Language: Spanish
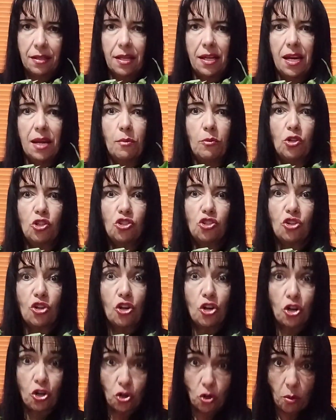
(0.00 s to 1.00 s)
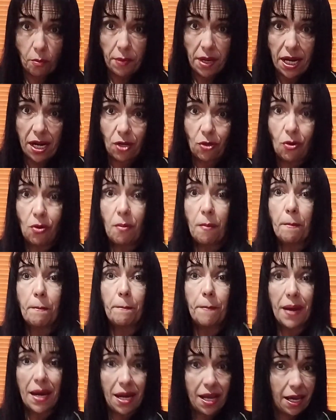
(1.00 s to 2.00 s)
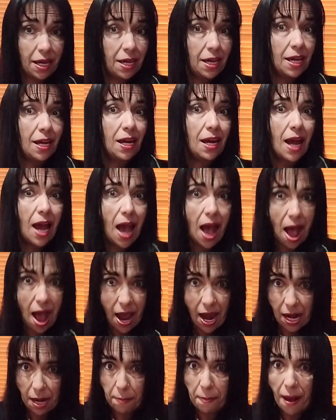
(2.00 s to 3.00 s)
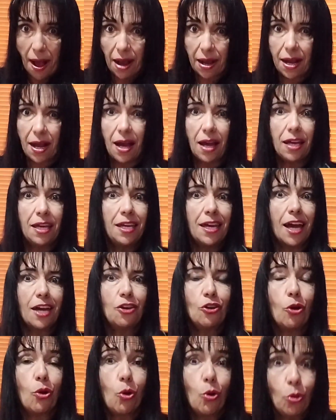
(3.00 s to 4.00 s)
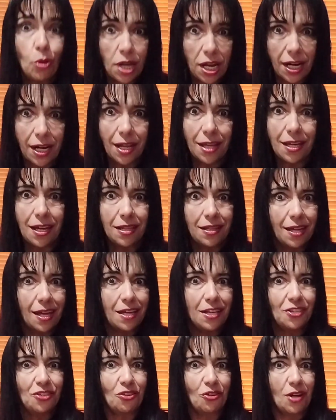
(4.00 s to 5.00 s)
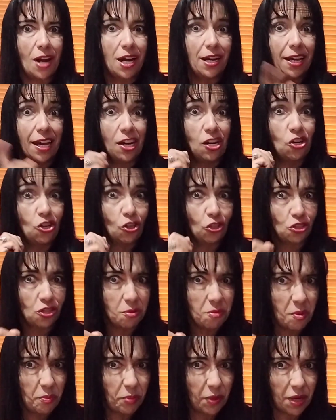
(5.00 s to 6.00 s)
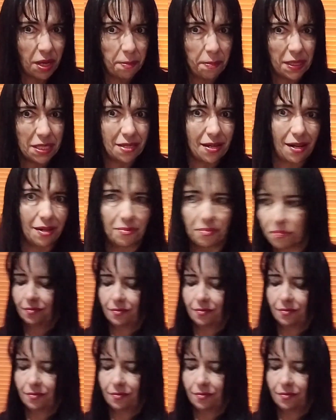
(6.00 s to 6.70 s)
Tenemos romero, perejil, albahaca y hay un ingrediente adicional que no se me puede pasar.